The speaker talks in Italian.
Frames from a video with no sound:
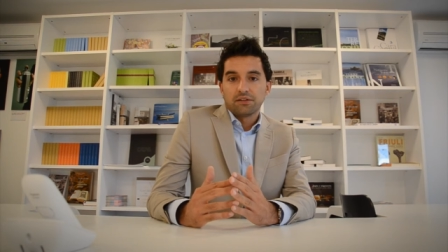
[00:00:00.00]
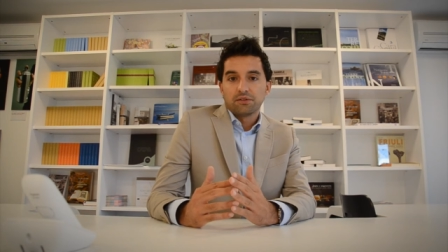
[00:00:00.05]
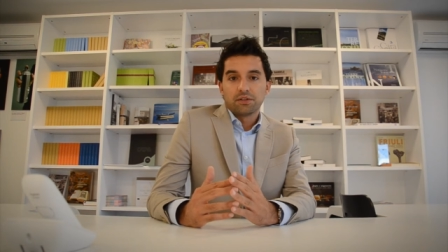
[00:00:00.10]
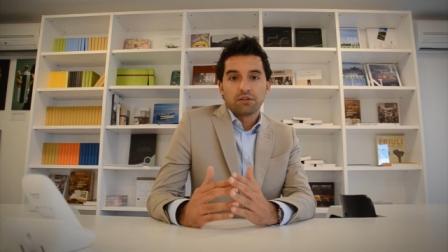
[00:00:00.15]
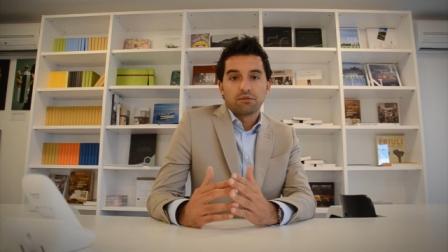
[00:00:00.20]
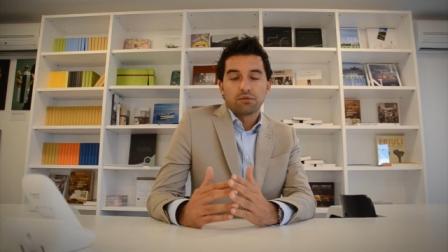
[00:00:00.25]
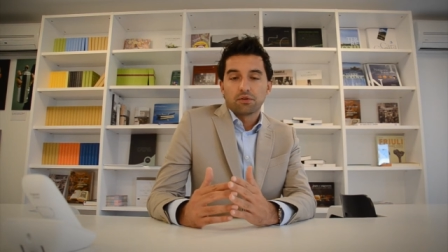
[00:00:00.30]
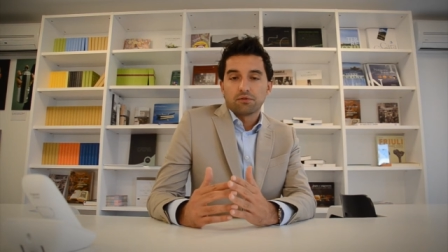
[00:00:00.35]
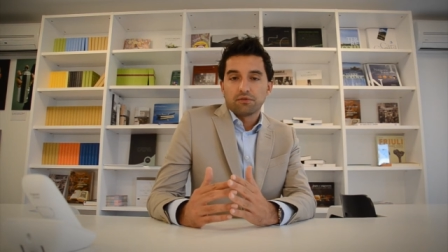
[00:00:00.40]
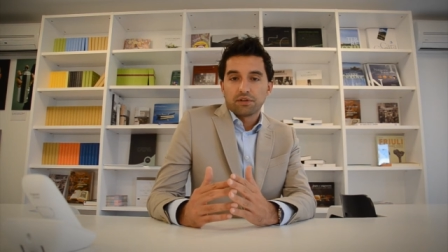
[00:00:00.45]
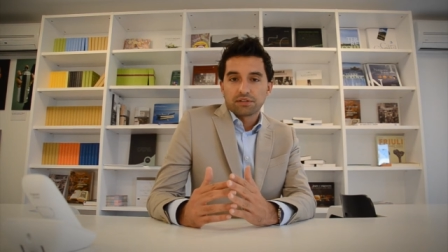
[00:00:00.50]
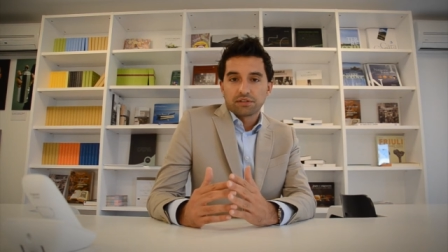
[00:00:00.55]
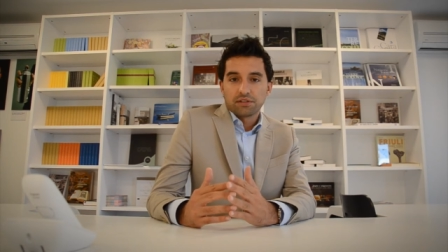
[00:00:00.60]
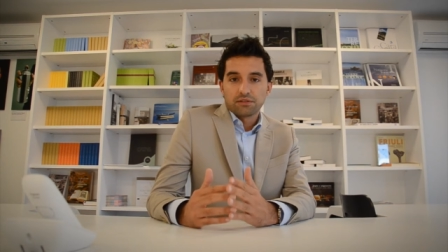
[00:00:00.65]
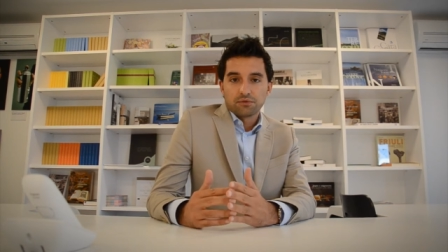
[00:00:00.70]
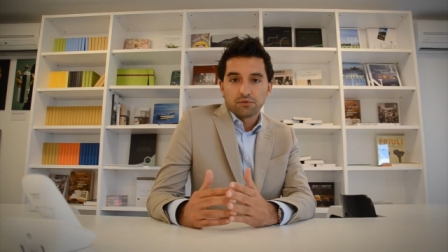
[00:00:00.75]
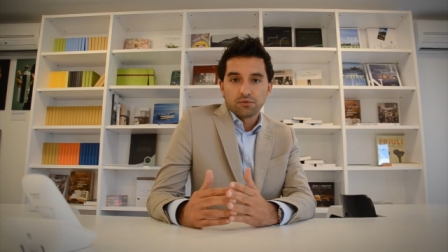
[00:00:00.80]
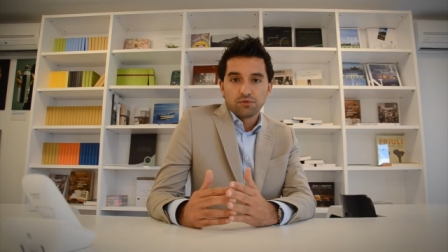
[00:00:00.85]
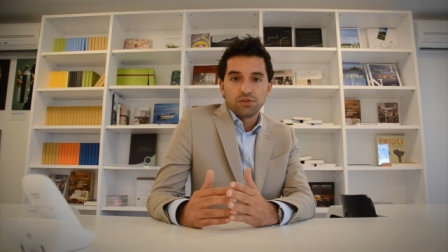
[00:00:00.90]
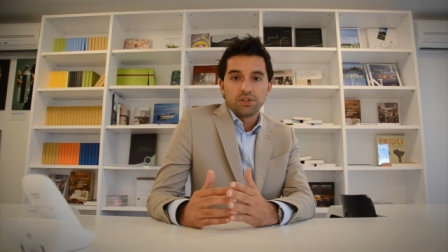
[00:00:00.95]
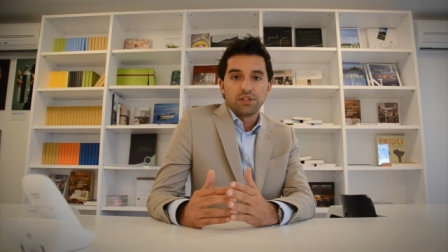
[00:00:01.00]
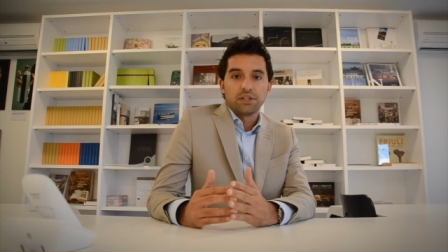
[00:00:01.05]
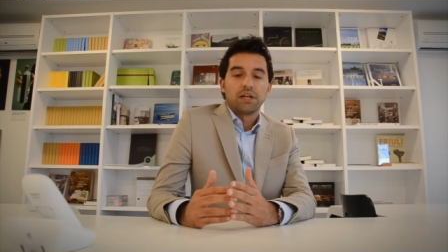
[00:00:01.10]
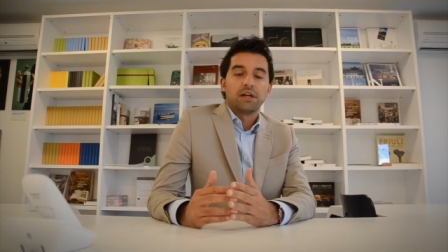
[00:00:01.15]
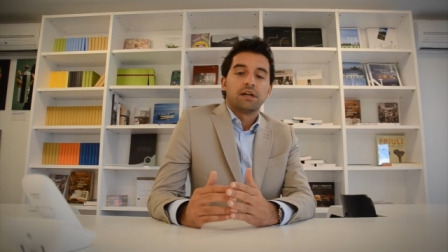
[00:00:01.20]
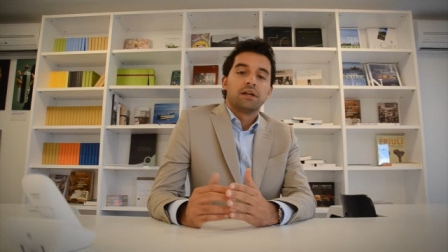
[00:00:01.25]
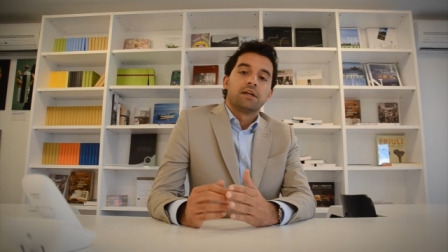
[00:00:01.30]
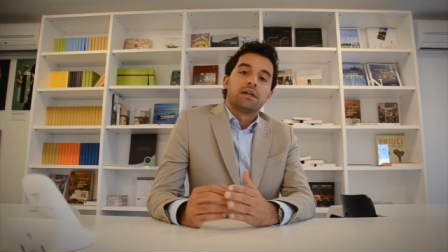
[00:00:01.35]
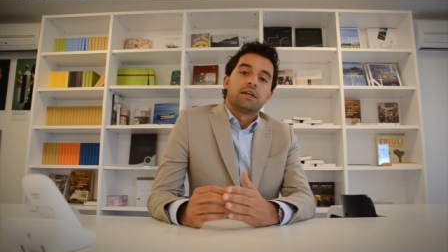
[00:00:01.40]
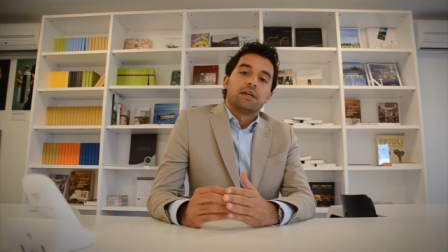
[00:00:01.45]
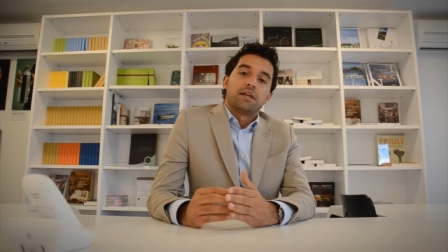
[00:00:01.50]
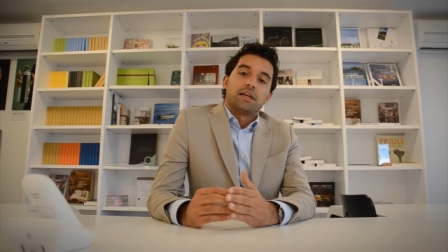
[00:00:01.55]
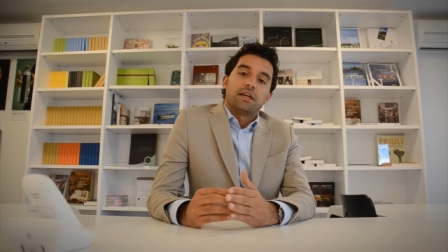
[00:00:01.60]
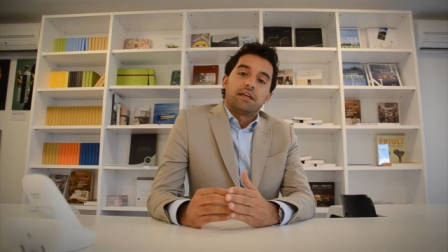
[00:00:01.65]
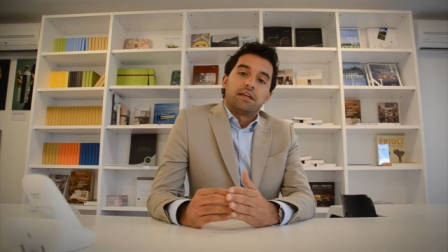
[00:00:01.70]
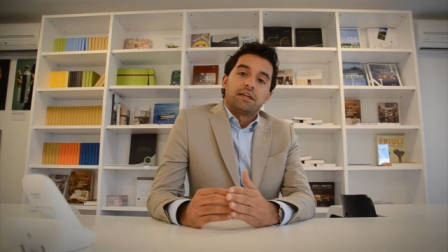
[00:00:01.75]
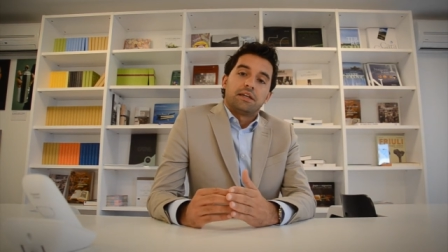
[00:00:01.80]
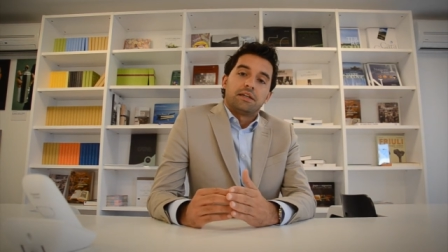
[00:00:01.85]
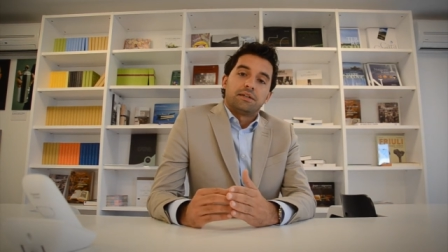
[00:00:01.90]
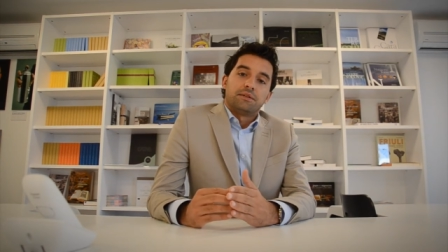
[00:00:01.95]
non devono farsi sfuggire,
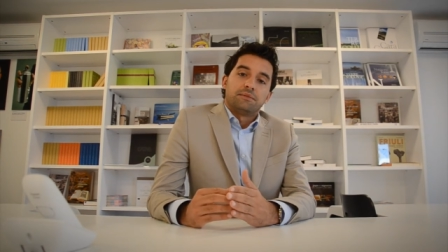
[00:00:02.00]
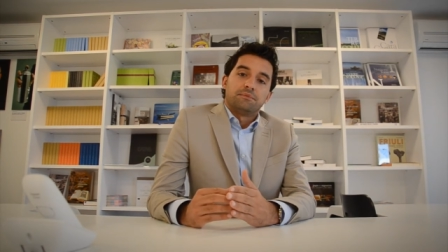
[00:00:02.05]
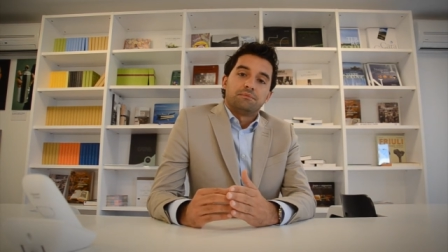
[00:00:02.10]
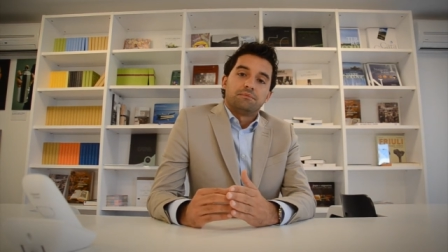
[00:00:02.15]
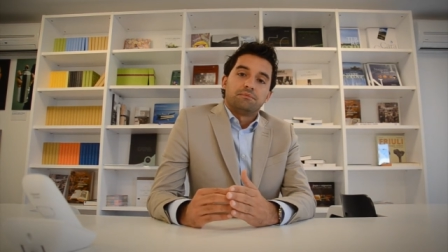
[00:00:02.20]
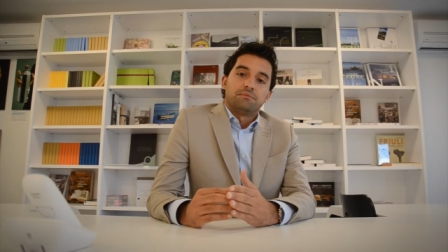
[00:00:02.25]
eh,